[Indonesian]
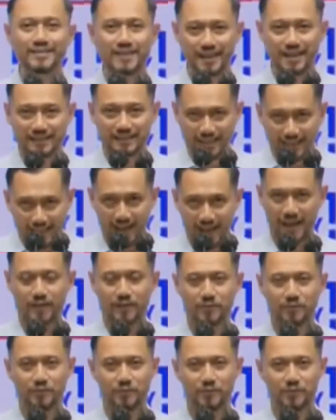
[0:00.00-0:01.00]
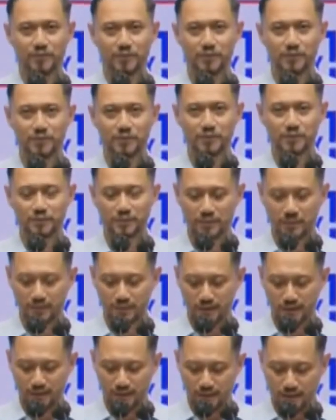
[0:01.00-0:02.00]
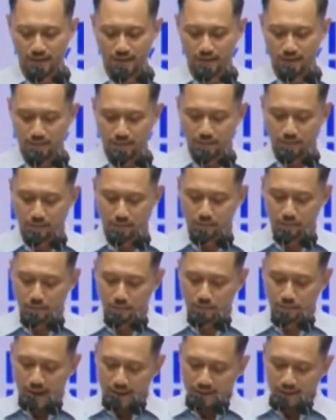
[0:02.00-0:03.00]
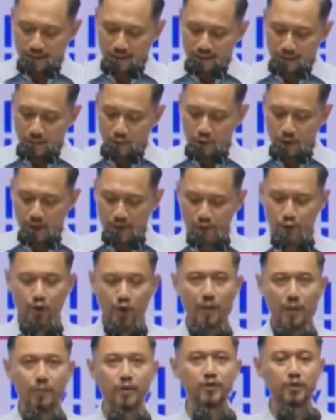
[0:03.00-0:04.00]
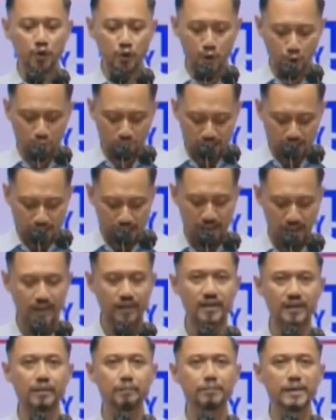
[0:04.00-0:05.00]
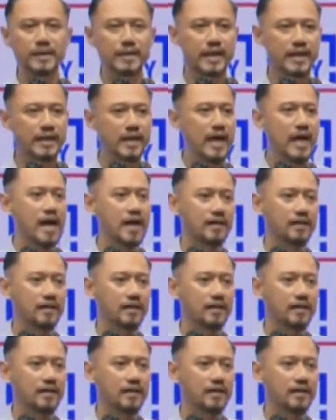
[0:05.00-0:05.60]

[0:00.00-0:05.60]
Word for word: atau menjadi kepala daerah yang mumpuni. Kalau boleh memilih hanya berdasarkan pemimpin muda sih penulis lebih